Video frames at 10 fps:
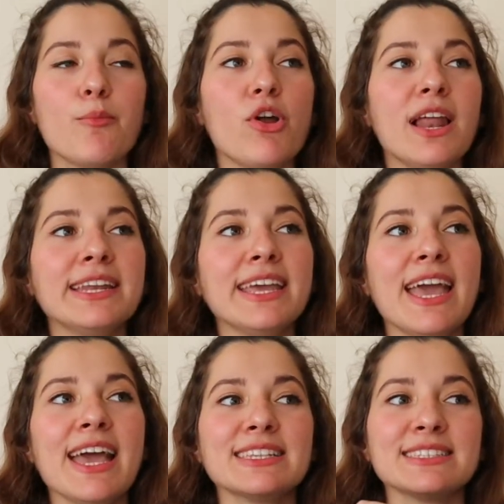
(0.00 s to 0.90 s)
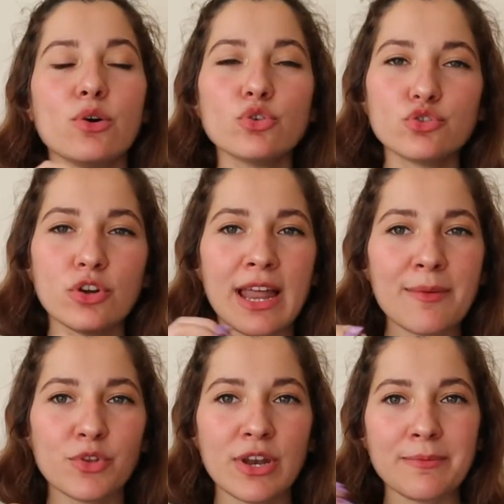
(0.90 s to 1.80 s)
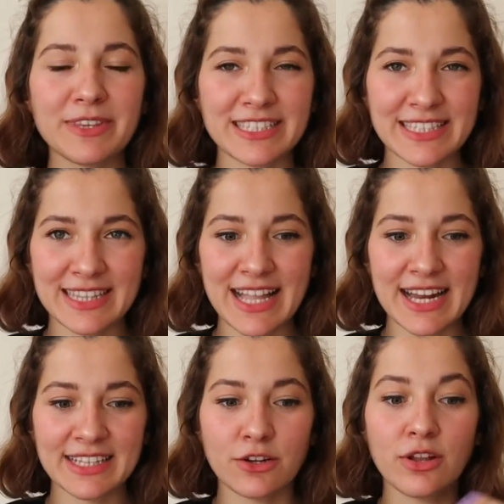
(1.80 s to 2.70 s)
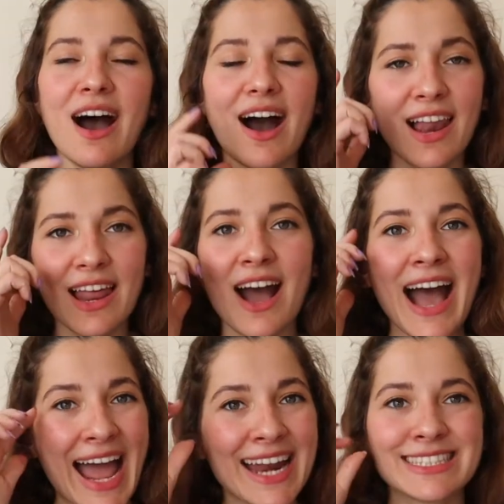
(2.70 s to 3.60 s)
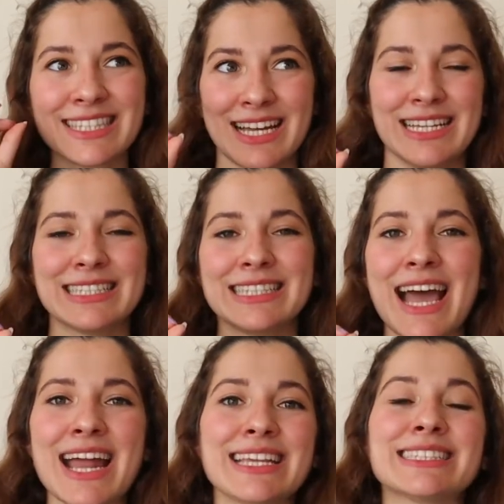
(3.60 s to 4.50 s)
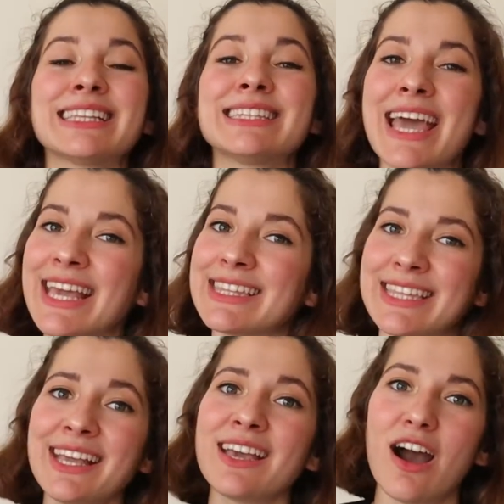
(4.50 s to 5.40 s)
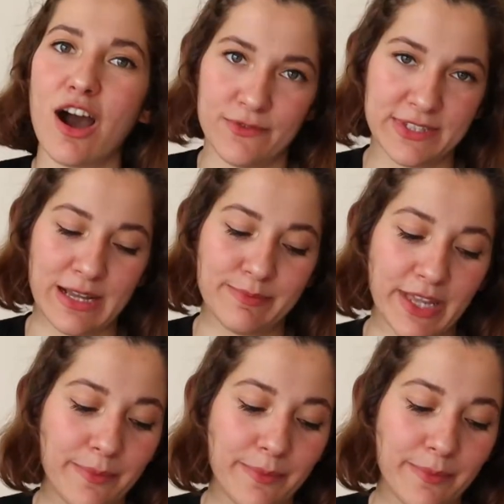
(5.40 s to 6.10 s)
Böyle hani o dönem dönem kesitlerden olan hala her sahnesi neredeyse tek tek hafızamda.